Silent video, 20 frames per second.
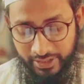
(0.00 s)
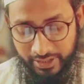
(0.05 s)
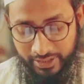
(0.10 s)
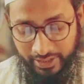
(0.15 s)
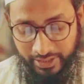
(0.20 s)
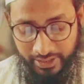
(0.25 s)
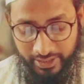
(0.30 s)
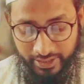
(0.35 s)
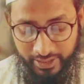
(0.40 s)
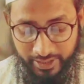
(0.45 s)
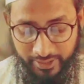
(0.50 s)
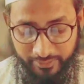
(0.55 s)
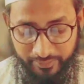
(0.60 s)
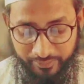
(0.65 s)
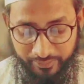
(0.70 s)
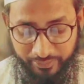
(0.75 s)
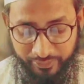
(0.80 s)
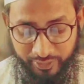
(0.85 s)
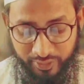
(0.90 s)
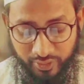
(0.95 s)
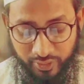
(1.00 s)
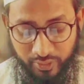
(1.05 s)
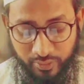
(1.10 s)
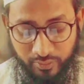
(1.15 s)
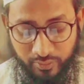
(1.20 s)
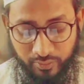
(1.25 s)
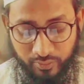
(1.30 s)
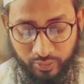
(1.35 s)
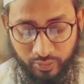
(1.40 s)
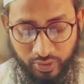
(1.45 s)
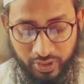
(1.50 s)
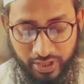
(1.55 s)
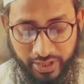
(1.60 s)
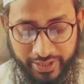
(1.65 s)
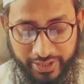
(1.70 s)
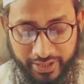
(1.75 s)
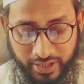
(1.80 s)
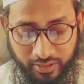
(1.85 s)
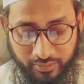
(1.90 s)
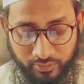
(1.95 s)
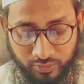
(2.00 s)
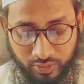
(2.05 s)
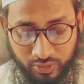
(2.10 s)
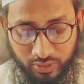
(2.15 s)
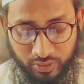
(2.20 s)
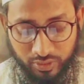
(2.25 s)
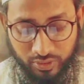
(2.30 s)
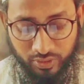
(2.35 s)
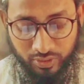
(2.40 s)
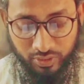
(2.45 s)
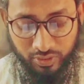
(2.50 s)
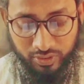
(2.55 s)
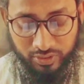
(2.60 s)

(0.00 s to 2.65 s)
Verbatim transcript: এখানে বুখারি এক মখণ্ড